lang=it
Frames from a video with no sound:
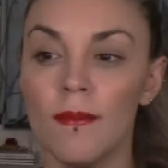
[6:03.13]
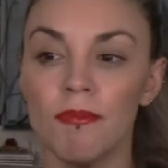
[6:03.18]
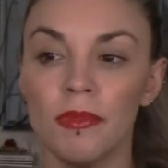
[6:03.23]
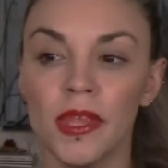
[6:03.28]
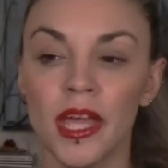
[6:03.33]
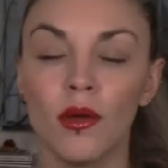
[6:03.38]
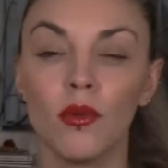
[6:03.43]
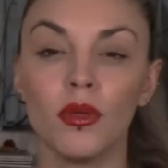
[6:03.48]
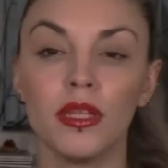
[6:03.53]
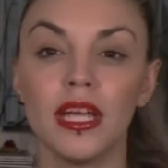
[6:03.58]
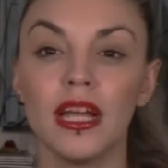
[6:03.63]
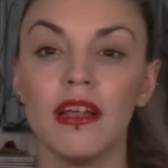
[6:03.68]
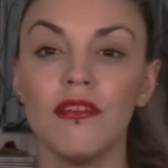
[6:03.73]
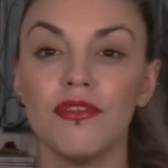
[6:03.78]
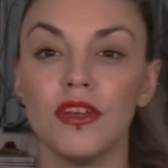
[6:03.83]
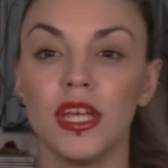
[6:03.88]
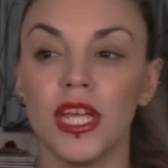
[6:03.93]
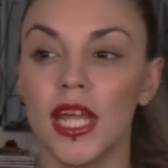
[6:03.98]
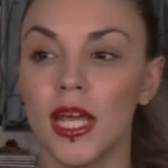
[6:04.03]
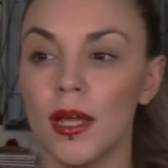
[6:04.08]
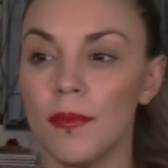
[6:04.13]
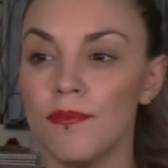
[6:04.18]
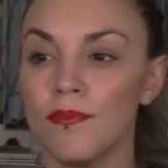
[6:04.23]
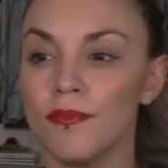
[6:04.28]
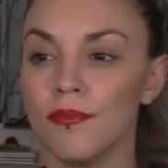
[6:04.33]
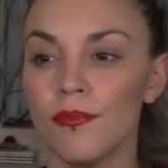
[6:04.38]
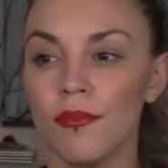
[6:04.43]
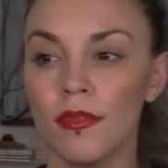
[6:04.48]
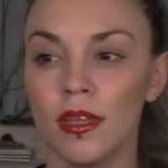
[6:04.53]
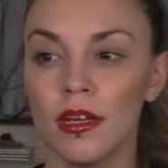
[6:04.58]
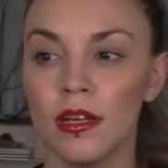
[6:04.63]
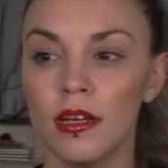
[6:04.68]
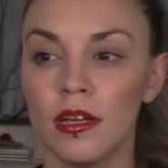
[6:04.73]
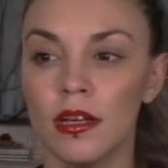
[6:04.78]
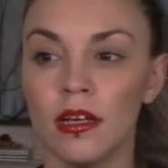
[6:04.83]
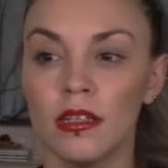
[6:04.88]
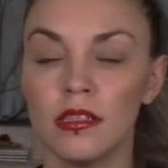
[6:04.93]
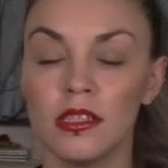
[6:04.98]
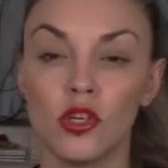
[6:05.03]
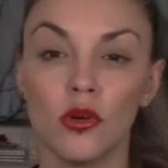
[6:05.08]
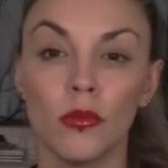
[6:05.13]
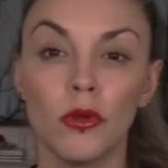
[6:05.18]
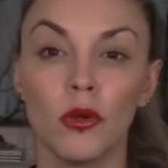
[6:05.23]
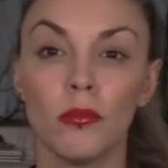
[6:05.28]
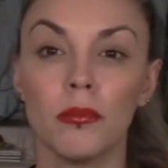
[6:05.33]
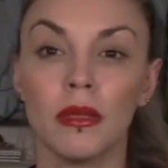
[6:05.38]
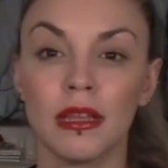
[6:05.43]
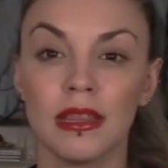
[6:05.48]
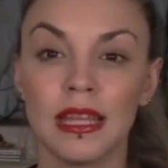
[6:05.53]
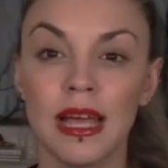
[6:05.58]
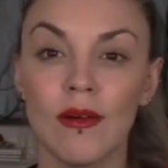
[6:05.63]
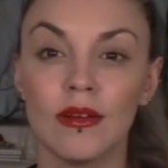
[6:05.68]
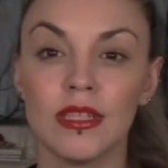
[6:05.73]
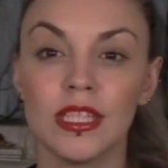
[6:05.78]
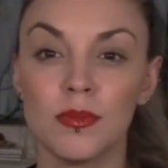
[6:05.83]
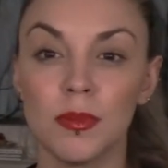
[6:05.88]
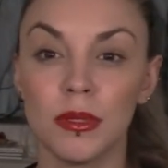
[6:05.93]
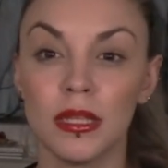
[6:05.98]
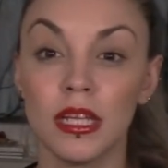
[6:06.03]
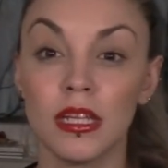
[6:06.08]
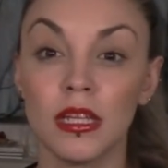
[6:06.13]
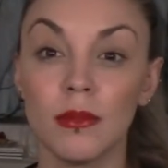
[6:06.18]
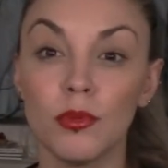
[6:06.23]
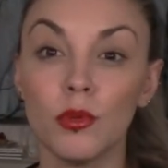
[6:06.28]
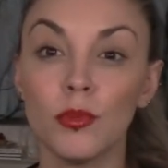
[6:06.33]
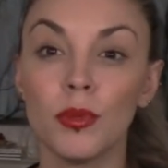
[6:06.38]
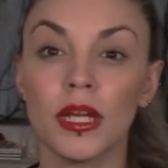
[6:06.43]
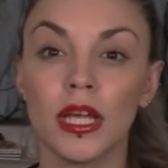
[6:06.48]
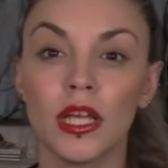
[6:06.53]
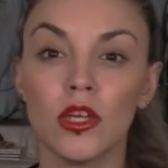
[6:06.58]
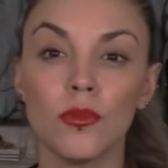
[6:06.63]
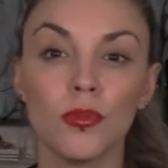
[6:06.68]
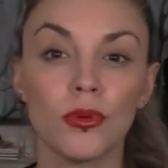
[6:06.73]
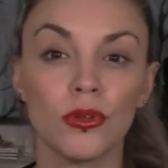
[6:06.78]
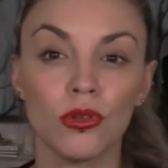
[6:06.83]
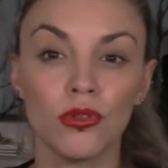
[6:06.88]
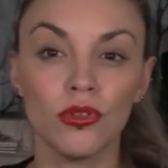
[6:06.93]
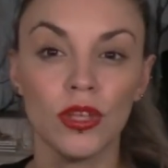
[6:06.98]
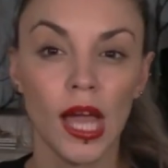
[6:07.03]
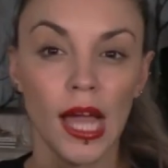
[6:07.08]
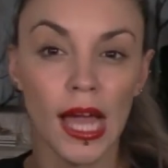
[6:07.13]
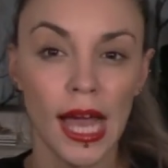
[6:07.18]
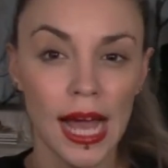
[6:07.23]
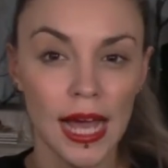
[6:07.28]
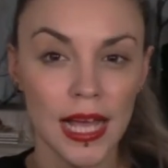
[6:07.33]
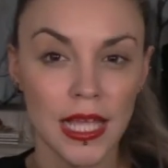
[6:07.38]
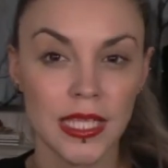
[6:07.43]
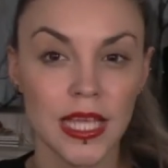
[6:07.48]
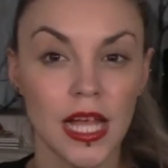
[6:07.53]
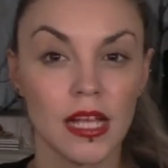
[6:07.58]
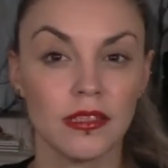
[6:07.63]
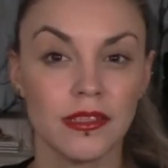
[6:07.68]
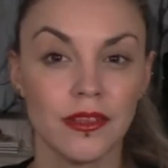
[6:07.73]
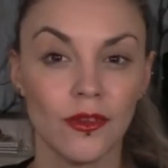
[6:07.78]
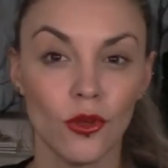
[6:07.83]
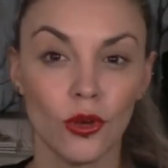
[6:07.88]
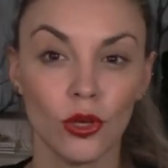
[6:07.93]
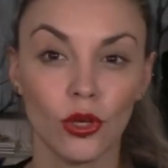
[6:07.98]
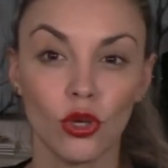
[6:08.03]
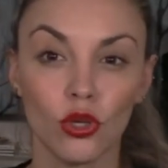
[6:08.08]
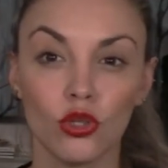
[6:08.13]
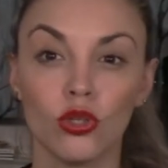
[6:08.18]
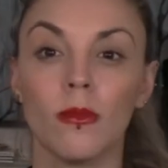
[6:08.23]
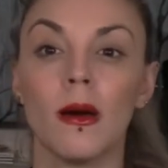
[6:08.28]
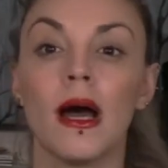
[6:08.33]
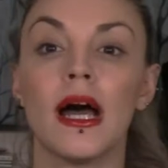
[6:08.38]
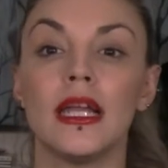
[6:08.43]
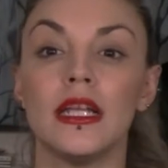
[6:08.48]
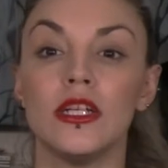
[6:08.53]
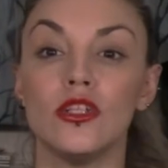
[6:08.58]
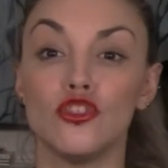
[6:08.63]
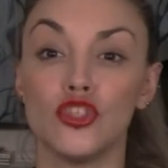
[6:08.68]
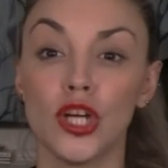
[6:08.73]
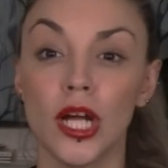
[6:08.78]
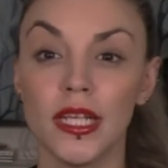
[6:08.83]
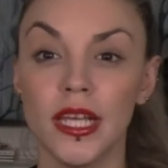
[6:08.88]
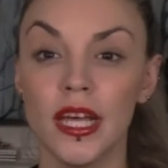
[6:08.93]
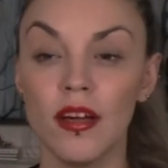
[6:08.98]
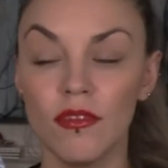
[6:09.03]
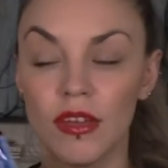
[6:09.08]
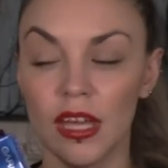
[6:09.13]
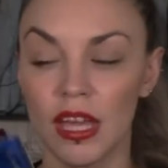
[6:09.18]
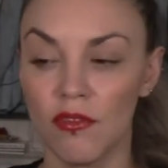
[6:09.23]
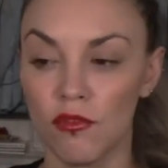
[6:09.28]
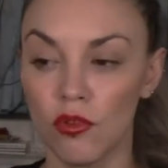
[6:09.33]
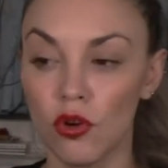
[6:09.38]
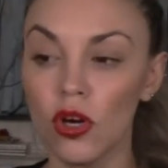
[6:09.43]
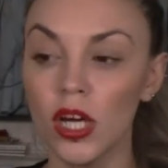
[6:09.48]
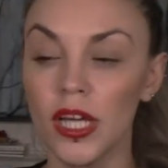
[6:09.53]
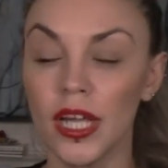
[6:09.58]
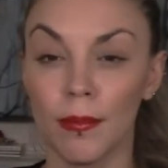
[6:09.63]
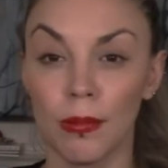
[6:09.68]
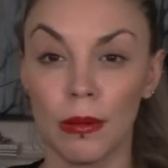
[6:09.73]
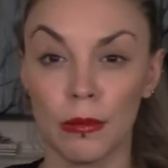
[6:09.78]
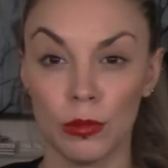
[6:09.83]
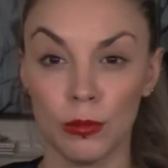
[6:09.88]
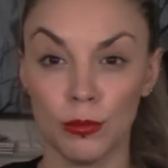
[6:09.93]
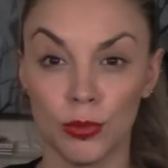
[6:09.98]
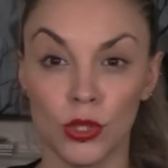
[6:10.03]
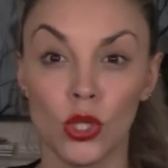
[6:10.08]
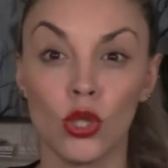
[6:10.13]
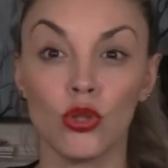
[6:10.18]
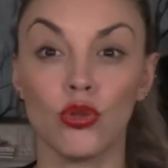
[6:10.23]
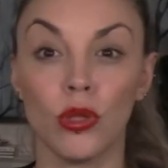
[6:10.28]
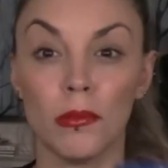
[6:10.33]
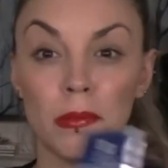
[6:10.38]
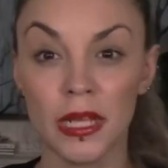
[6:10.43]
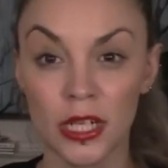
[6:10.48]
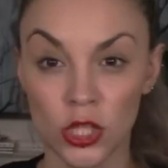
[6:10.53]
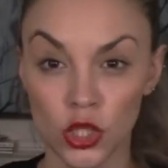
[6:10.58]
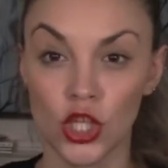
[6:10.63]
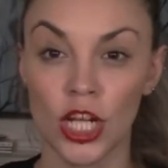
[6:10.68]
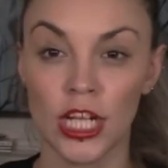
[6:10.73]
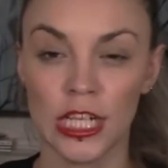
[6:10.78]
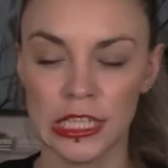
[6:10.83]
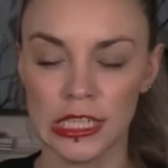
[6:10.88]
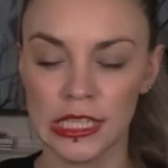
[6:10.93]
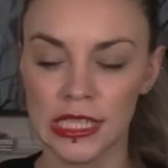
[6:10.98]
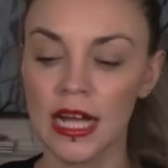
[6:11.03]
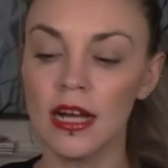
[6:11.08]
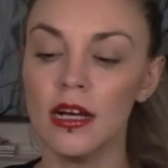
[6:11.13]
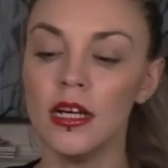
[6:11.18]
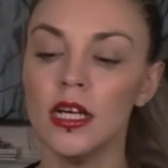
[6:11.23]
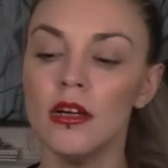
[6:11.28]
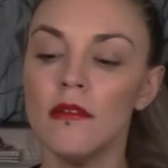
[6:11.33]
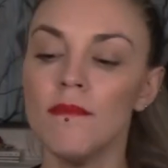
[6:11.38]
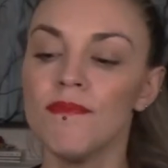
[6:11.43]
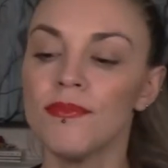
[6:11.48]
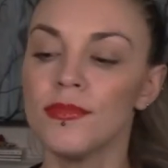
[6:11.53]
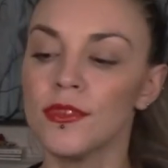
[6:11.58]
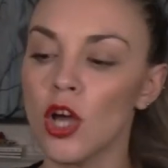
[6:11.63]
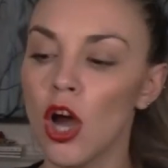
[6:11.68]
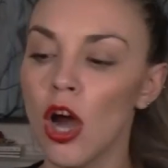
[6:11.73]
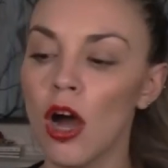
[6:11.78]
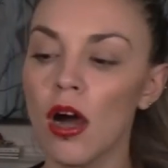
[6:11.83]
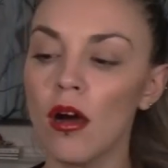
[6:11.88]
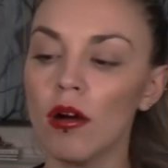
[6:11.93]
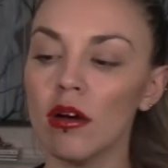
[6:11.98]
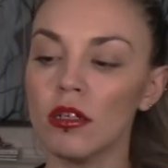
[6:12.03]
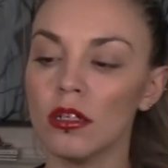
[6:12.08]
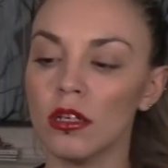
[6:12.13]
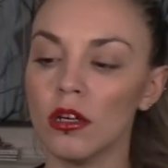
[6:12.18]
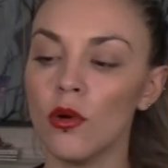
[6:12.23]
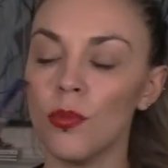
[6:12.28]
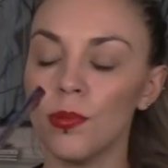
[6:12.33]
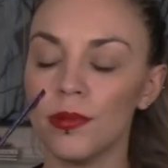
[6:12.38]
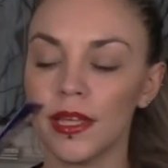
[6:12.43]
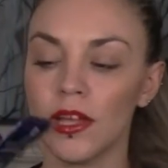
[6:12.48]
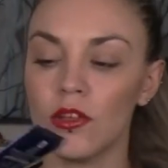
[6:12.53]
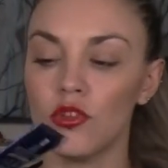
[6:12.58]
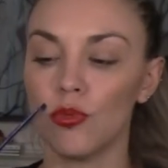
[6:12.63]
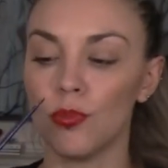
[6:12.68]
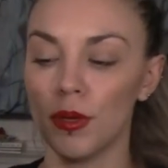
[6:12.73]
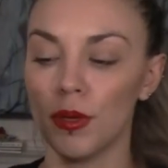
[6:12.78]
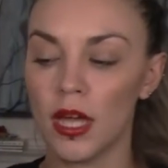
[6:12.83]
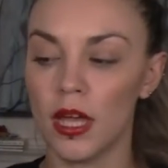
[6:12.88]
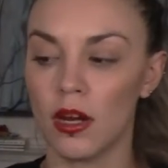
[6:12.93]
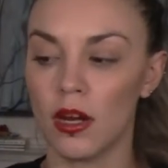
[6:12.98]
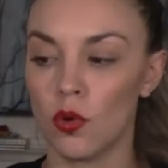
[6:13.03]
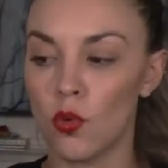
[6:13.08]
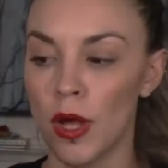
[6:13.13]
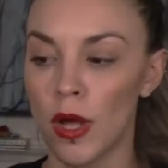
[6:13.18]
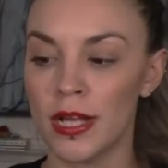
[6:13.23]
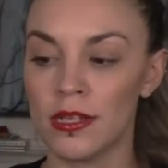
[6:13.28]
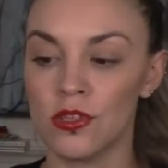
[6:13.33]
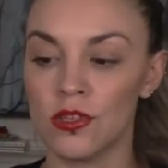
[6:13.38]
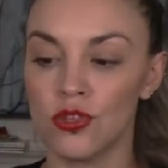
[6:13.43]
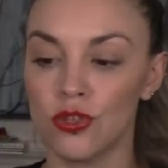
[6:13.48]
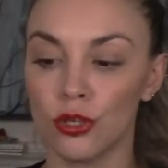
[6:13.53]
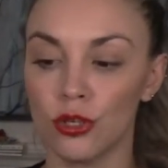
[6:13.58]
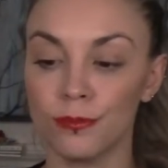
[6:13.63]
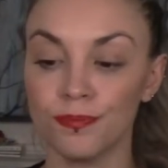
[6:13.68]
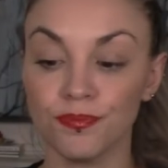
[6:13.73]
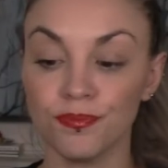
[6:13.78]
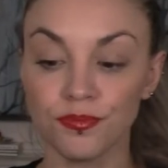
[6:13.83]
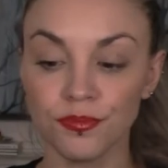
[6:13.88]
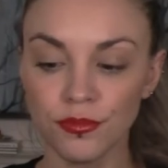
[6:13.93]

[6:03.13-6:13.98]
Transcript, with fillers: e quindi alla fine eh, siccome non mi andava di spendere di più perché io prodotti a casa se non ricordo male già li avevo, era proprio un prodotto emergenza ho eh, optato per questo.